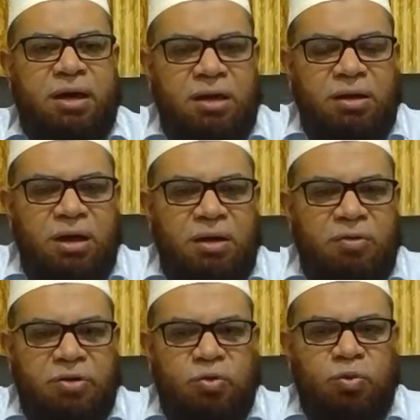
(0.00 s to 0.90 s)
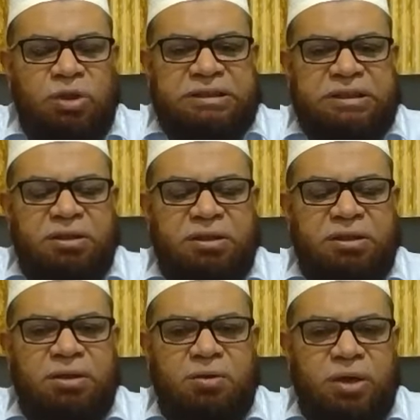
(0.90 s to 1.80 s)
அல்லாஹுடைய தூதர்
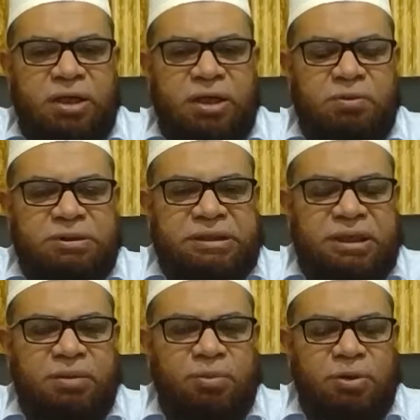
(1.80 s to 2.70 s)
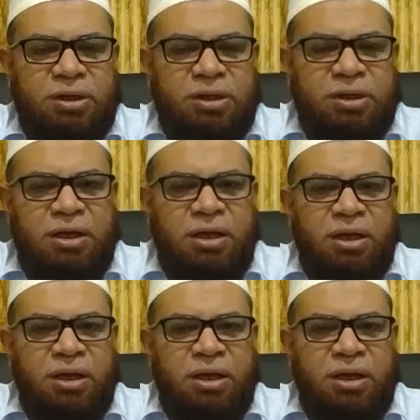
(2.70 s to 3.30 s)
சல்லல்லாஹு அலஹி வசல்லம் அவர்கள்